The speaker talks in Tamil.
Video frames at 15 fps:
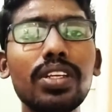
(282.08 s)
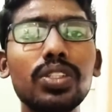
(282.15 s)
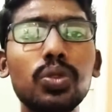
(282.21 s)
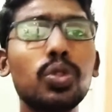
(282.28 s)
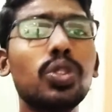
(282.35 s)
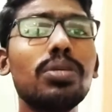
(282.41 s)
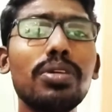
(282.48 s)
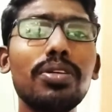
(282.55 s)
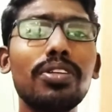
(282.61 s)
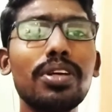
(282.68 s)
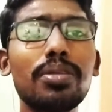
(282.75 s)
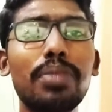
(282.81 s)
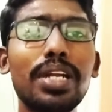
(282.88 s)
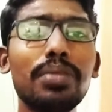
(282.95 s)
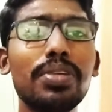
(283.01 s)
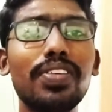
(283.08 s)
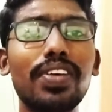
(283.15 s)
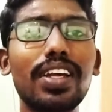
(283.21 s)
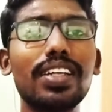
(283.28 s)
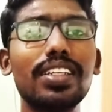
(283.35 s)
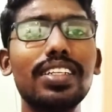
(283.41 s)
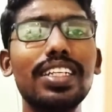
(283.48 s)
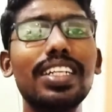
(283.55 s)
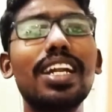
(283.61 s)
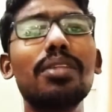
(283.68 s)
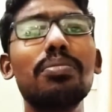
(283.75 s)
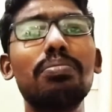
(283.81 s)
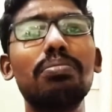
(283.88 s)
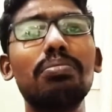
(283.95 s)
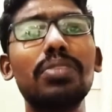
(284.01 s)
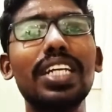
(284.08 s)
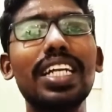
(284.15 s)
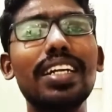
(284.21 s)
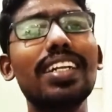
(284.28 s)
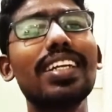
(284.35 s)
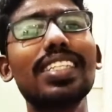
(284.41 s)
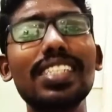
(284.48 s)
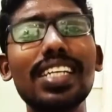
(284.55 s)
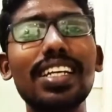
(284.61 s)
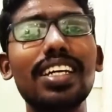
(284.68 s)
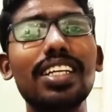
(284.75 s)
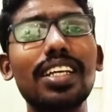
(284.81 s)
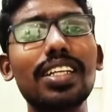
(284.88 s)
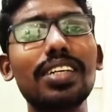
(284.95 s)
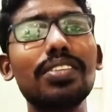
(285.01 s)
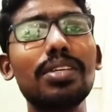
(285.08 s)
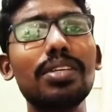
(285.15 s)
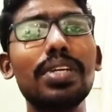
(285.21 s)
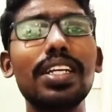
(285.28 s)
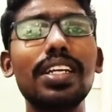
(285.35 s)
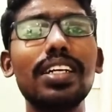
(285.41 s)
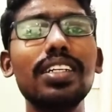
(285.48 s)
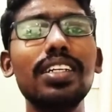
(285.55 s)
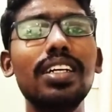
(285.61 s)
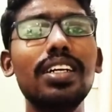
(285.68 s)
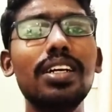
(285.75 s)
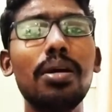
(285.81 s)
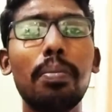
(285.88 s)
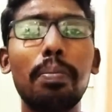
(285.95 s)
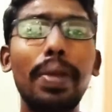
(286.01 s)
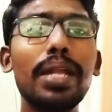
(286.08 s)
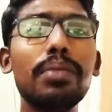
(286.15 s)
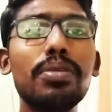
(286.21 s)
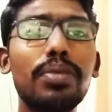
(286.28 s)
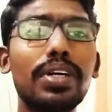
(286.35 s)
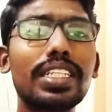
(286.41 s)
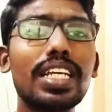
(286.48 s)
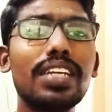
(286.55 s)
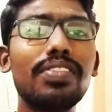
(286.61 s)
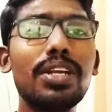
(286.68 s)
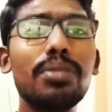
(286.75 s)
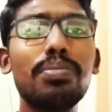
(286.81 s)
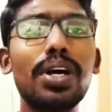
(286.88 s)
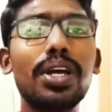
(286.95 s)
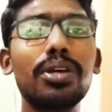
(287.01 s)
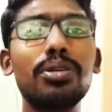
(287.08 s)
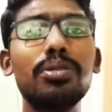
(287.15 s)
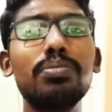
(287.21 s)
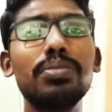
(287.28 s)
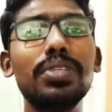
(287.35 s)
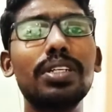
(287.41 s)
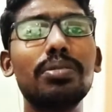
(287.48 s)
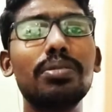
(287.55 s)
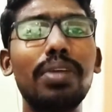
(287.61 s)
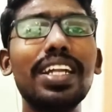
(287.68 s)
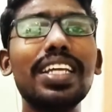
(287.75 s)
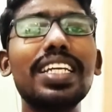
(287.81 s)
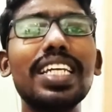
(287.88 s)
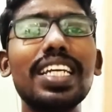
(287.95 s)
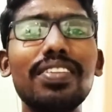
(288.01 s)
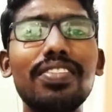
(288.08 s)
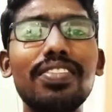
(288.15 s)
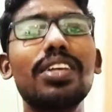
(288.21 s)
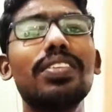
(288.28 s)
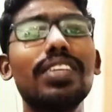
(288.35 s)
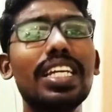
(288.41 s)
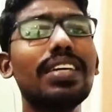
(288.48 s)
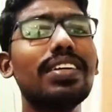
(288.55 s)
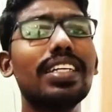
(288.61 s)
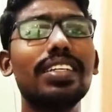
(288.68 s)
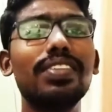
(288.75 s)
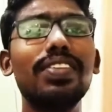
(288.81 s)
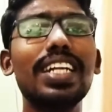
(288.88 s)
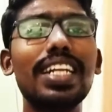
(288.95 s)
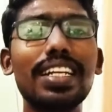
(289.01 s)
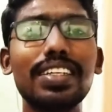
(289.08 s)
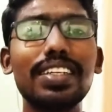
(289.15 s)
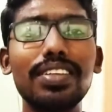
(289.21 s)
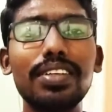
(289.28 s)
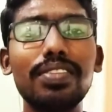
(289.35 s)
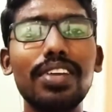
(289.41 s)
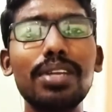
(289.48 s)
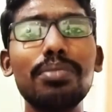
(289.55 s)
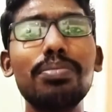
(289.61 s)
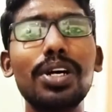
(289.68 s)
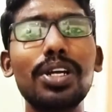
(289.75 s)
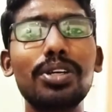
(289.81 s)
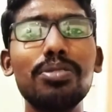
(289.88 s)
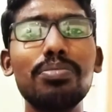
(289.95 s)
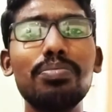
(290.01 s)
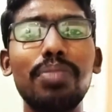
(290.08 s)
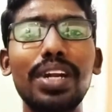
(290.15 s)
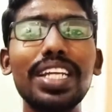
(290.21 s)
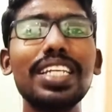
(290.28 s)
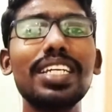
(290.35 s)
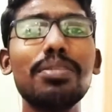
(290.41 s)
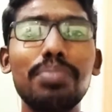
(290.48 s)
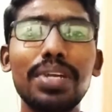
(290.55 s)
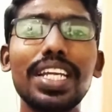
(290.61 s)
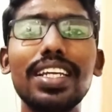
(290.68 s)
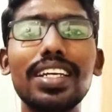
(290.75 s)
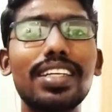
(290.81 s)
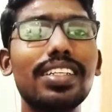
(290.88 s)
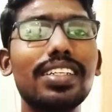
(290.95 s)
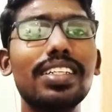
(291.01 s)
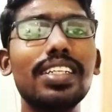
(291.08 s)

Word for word: சுத்தமாக அவங்களுக்கு படிப்பே வராது என்னால் இன்ட்ரெஸ்டே இருக்காது அதாவது எப்படின்னா படிப்பை பார்த்தாலே வெறுப்பாக இருக்கும் படிக்க வெறு இரு வெறுப்பாக இருக்கும் படிக்க பிடிக்காது